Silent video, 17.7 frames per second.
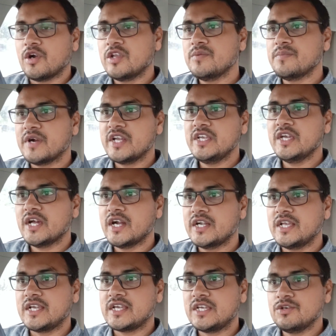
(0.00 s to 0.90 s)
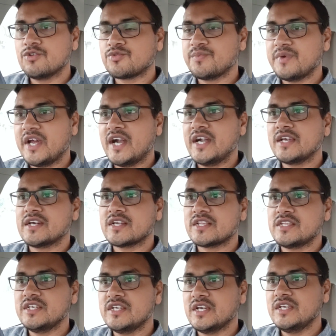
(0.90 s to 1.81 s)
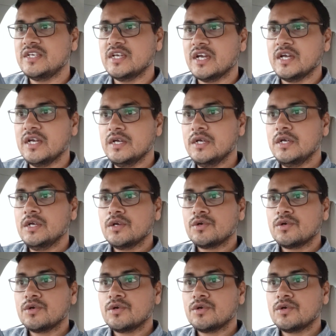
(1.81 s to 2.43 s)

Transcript: बॉडी बड़ी है डिक्की उसमें ऐड कर दी गई है